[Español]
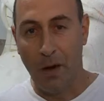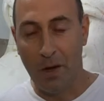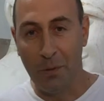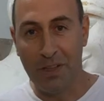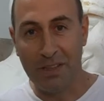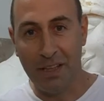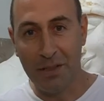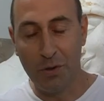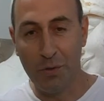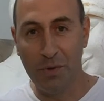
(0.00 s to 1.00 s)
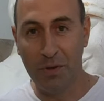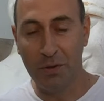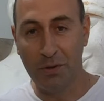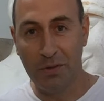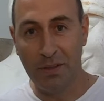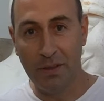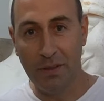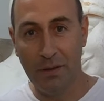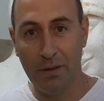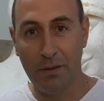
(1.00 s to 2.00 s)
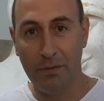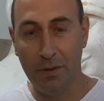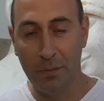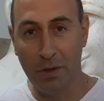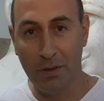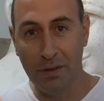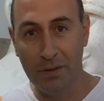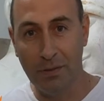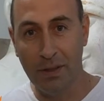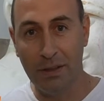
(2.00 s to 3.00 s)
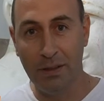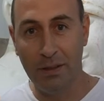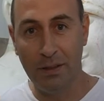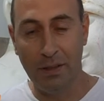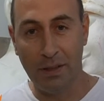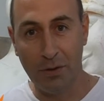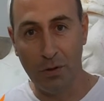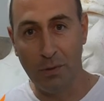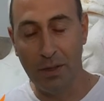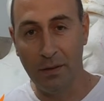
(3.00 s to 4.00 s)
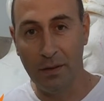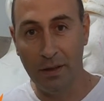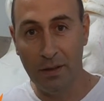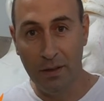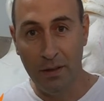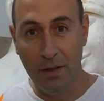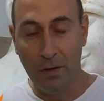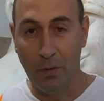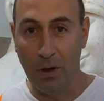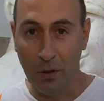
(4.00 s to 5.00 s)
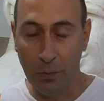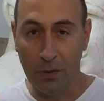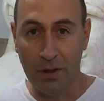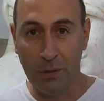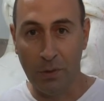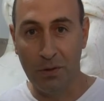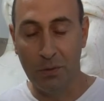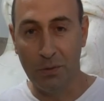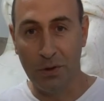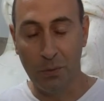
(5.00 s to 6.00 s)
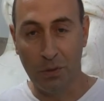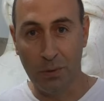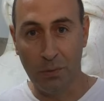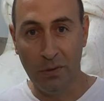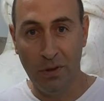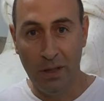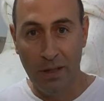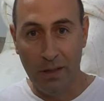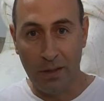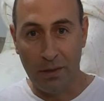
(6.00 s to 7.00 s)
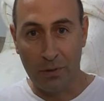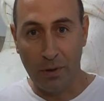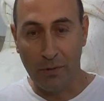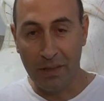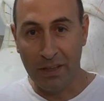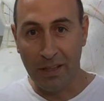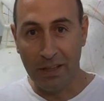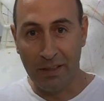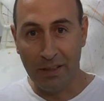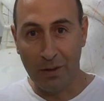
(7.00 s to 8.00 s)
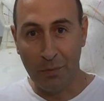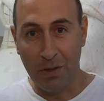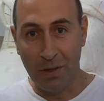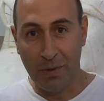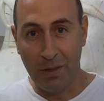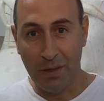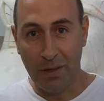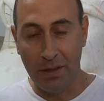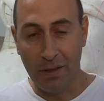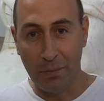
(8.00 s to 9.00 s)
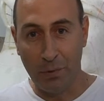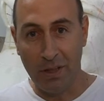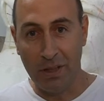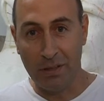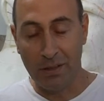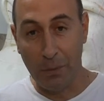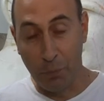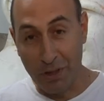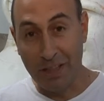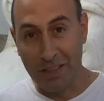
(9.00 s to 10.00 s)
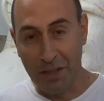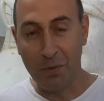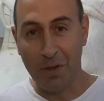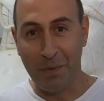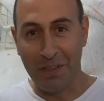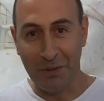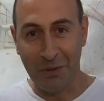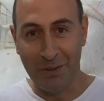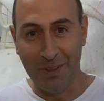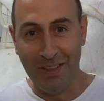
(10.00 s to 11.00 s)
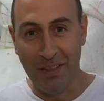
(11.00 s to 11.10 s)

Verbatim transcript: Hola, buenas tardes. Soy Pedro Rodríguez y firmo la falla infantil de Reino de Valencia. Lo hago por quinto año consecutivo y es una fallita que tiene como lema eh, voy, a, tener un hermanito.